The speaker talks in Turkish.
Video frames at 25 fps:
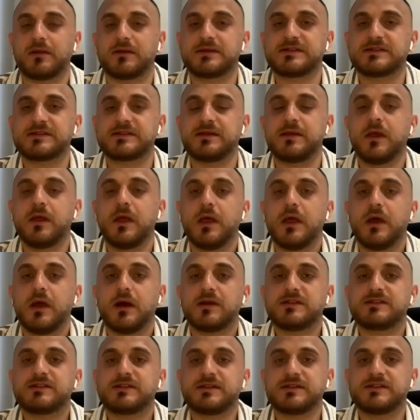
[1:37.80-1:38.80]
bir algısı
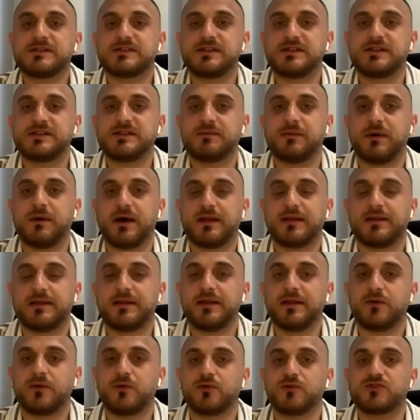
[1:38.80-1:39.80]
açılış
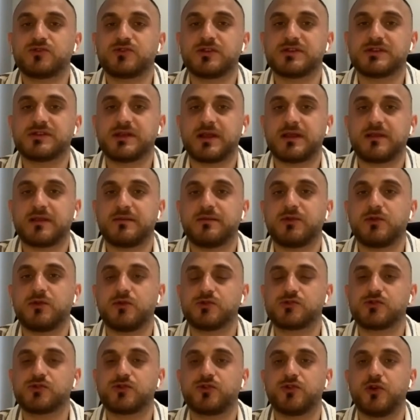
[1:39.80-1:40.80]
itibariyle oluşacak gibi
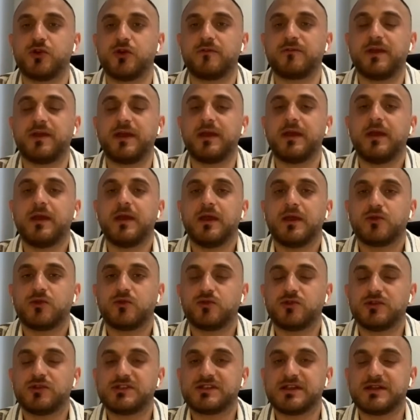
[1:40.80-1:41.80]
gözüküyor ve
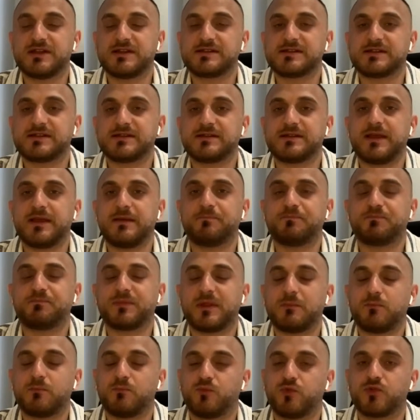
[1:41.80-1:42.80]
gün içerisinde
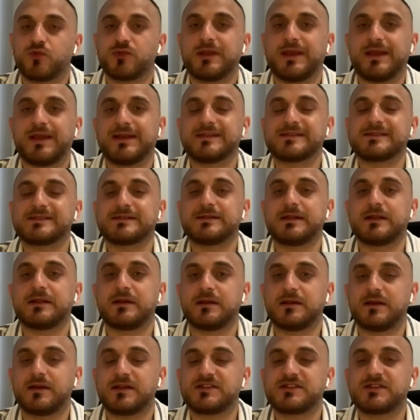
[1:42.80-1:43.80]
burada en
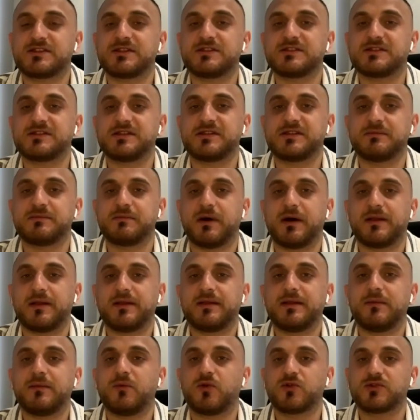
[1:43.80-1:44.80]
azından açılış
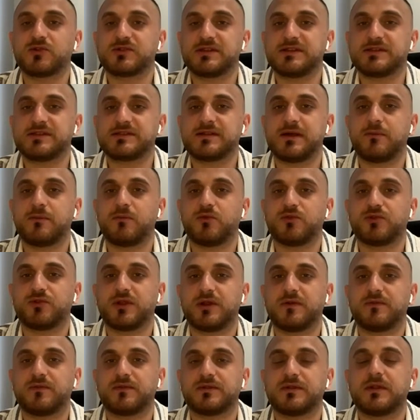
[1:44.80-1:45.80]
itibariyle Borsa İstanbul
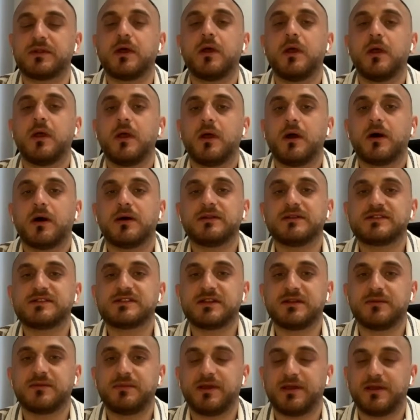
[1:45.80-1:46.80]
tarafında
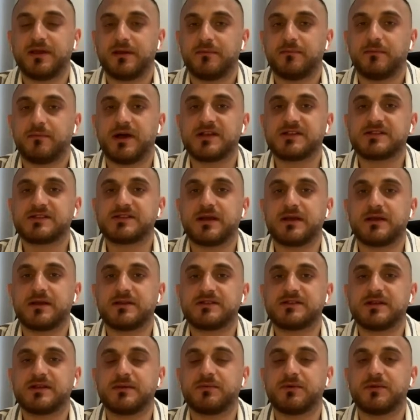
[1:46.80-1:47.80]
alıcılı bir
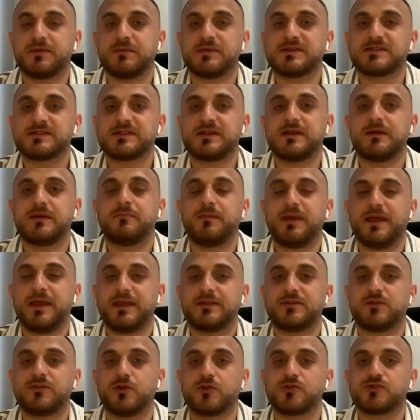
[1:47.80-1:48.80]
başlangıç yapılmasını
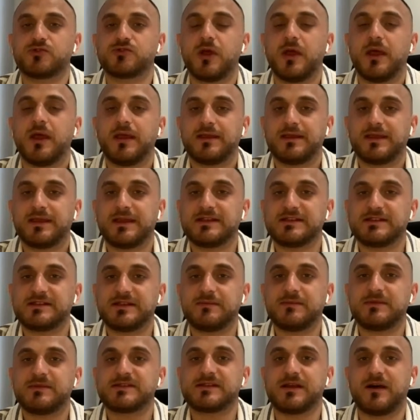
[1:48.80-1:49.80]
bekliyoruz.
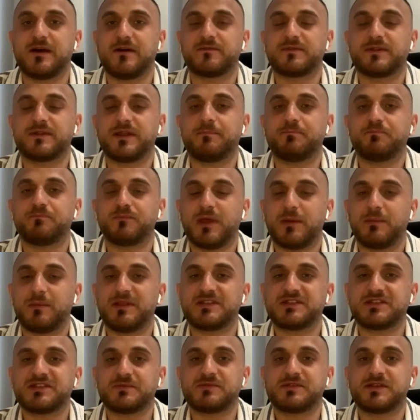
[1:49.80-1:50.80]
Geçtiğimiz hafta
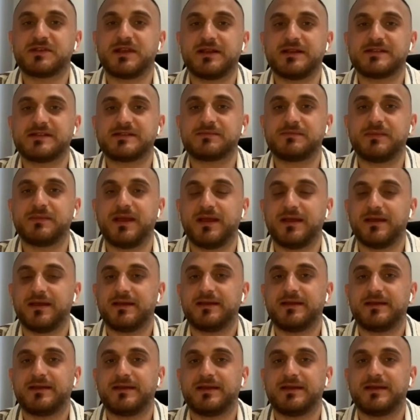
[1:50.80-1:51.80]
Mehmet Şimşek'in ismi
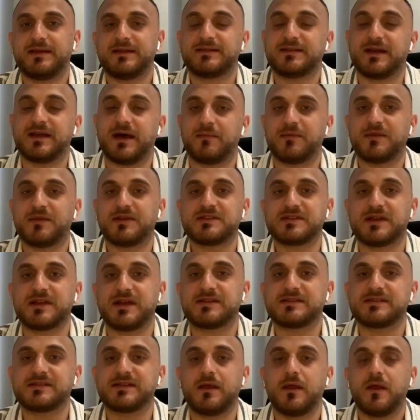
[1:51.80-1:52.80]
e, tabiri
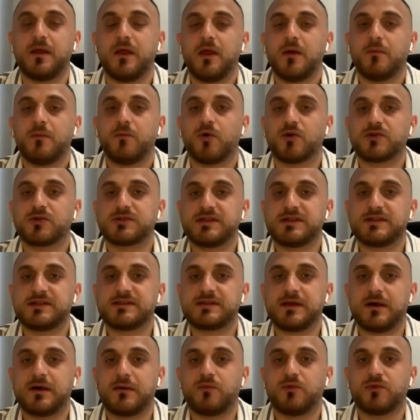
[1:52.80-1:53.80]
caizse Borsa
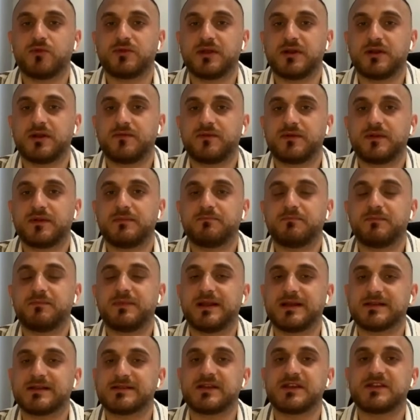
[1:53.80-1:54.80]
İstanbul tarafının
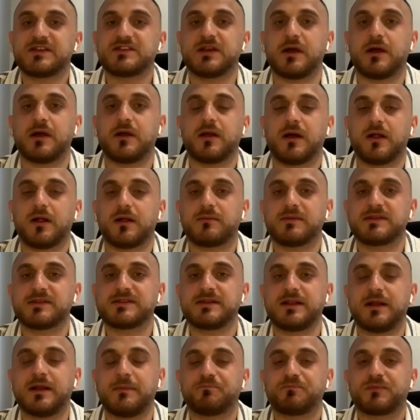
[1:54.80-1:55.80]
biraz daha şaha
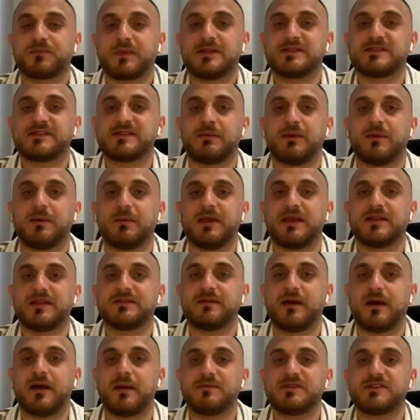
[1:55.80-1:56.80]
kalkmasına
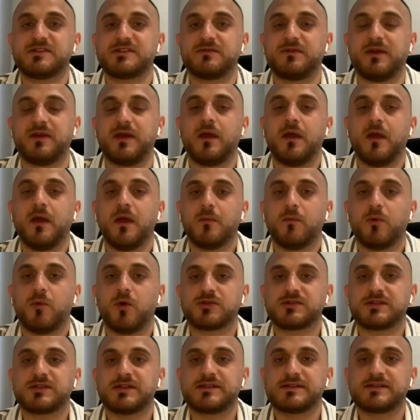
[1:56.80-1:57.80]
sebebiyet vermişti ve
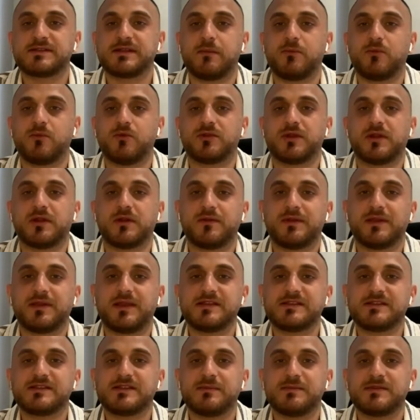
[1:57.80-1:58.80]
Borsa İstanbul tarafı
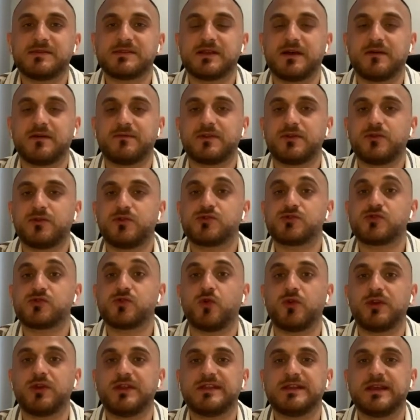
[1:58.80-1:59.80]
geçtiğimiz hafta
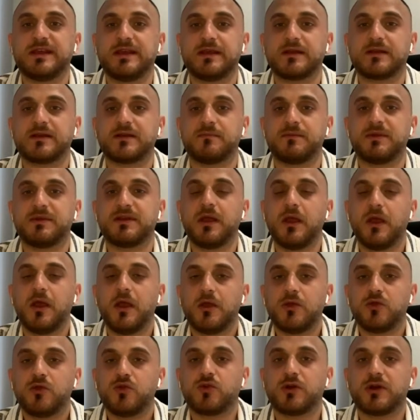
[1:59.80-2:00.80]
%12'ye yakın bir
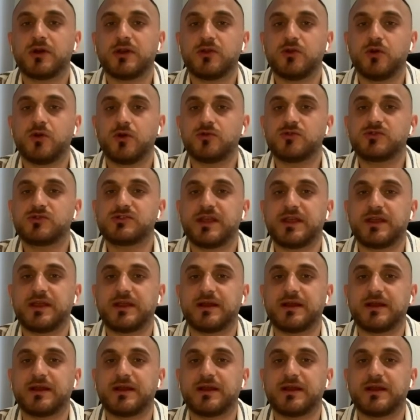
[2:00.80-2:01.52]
yukarı yönlü